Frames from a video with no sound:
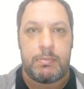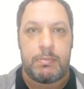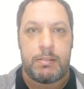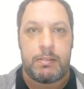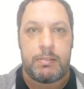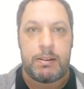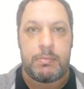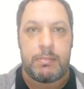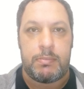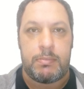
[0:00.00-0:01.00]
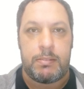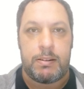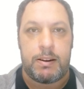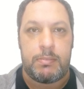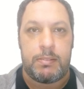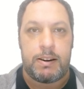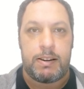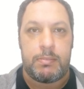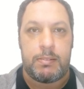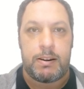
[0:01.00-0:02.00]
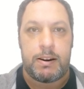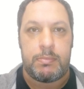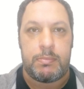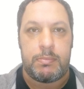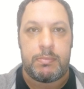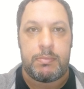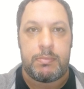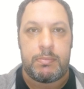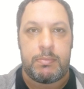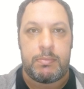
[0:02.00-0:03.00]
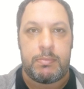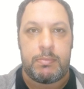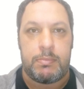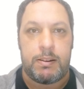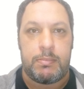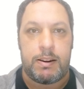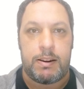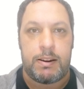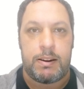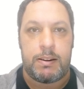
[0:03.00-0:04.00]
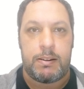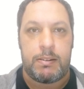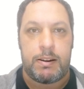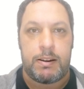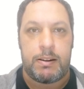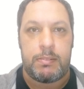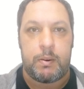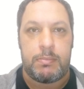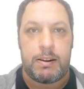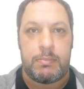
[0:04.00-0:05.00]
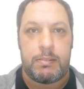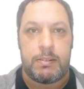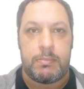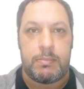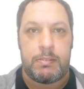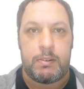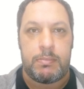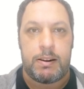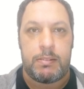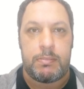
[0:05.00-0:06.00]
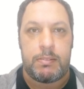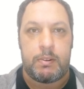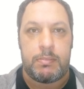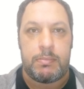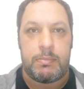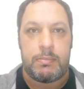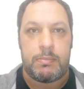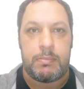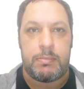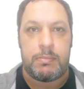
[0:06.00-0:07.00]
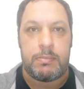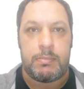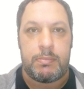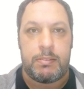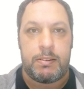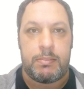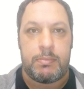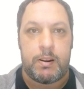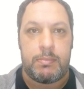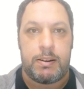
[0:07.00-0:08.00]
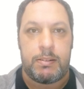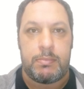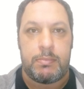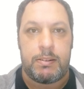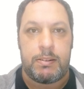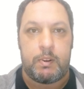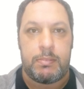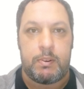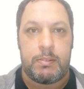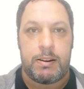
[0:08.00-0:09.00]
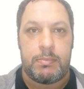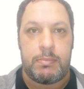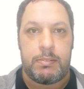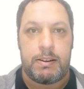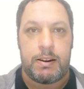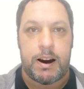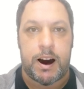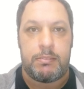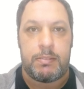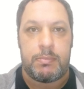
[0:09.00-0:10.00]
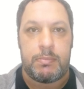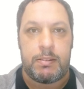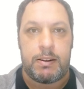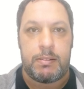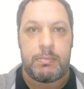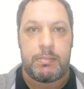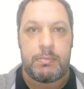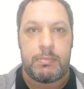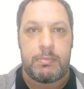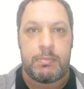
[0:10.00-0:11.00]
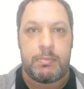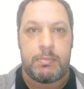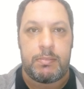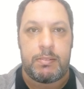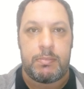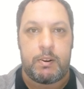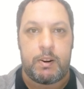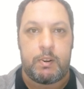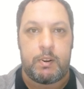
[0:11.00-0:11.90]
الأوروبية فهي صعبة المنال لأنها تحتوي على مكونات أمريكية وربما أن وجود هذه الخيارات عند العراق هي التي